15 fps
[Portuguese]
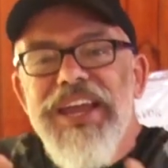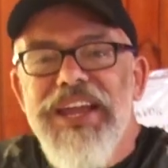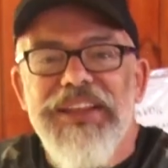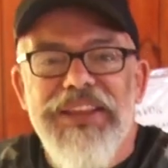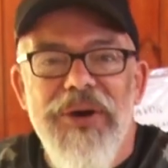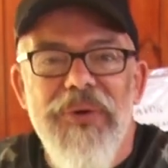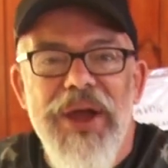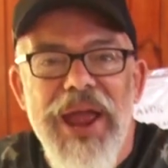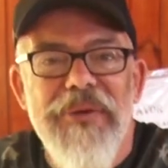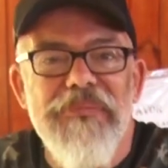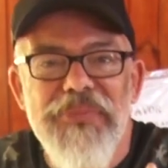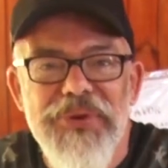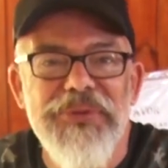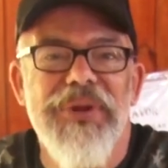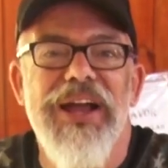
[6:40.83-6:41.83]
Então é
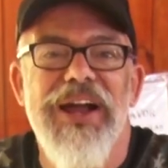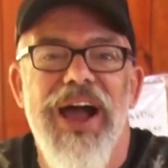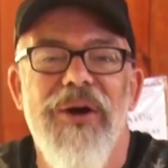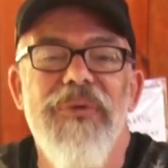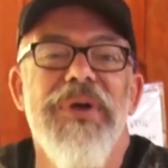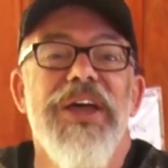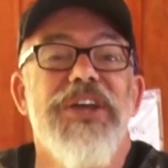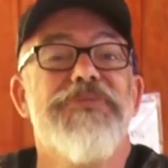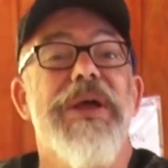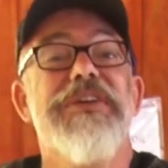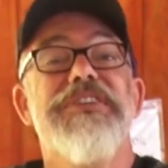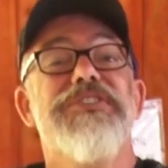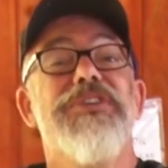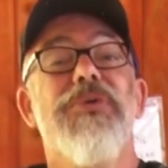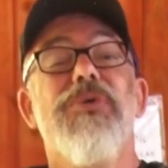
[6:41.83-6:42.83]
muito legal. Espero que
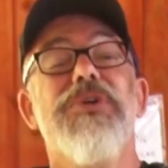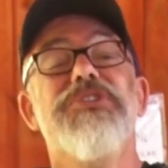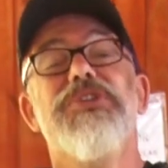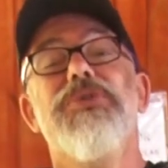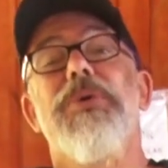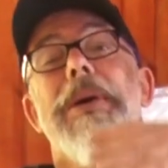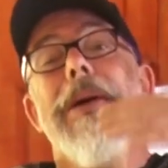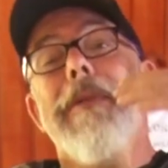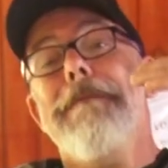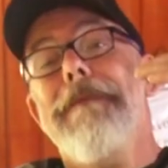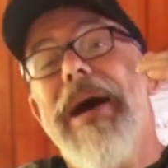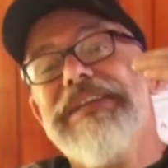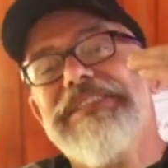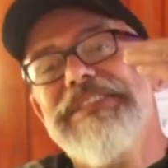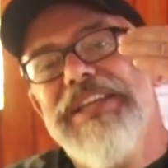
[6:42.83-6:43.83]
vocês tenham curtido
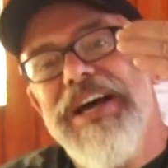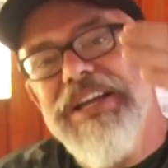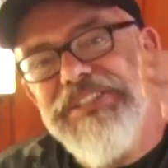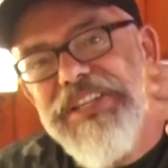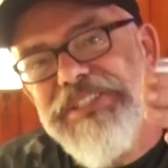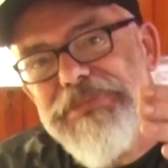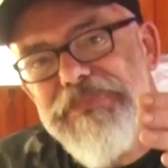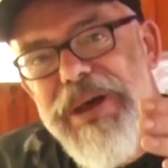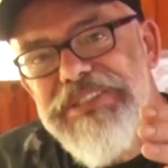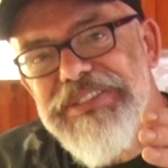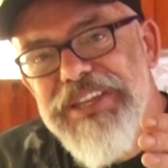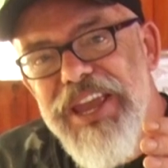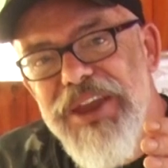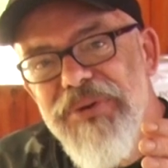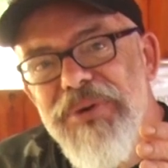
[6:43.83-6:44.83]
bastante esse
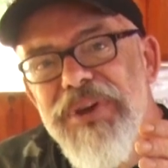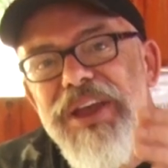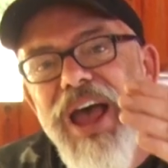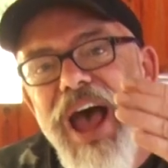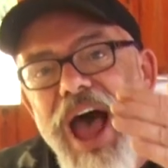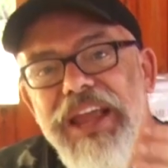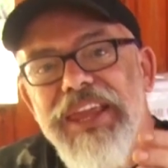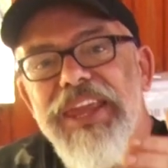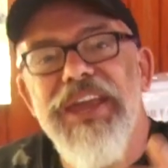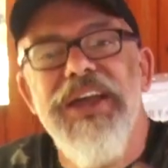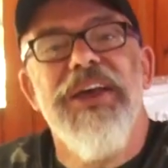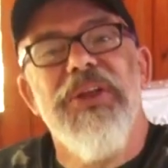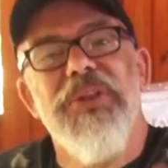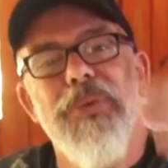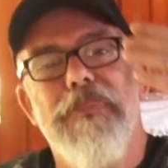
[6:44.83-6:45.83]
passeio aqui
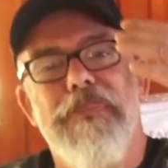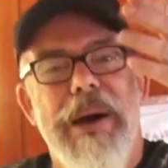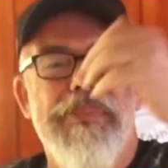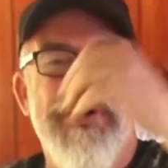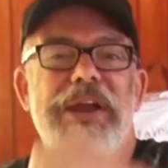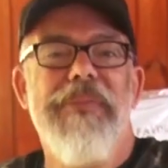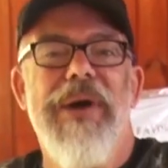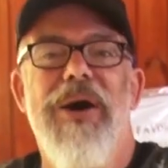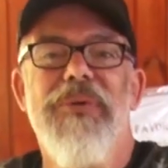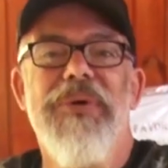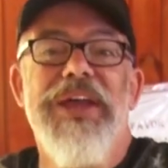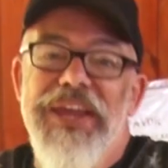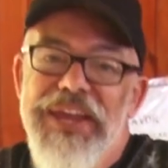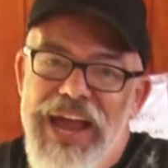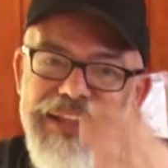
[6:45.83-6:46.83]
no Papo Animal.
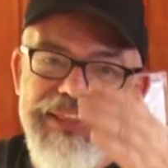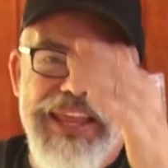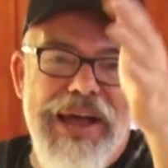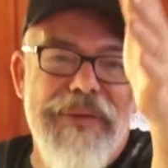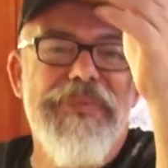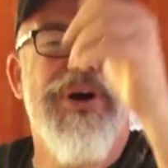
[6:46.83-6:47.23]
E até a